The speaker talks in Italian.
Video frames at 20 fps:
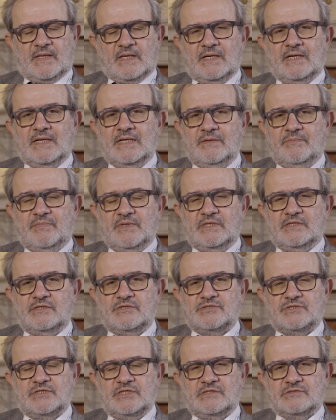eh,
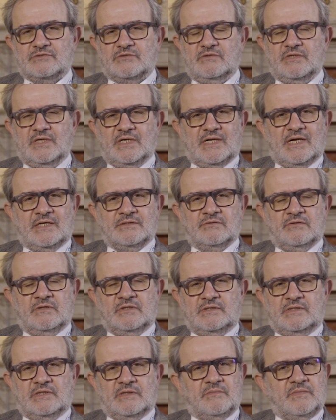lipidici sono in grado di
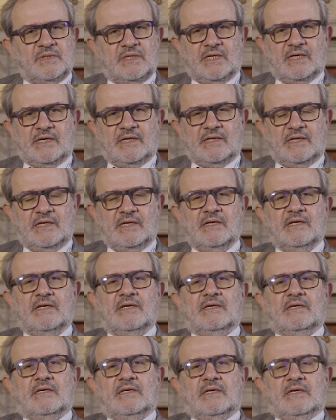determinare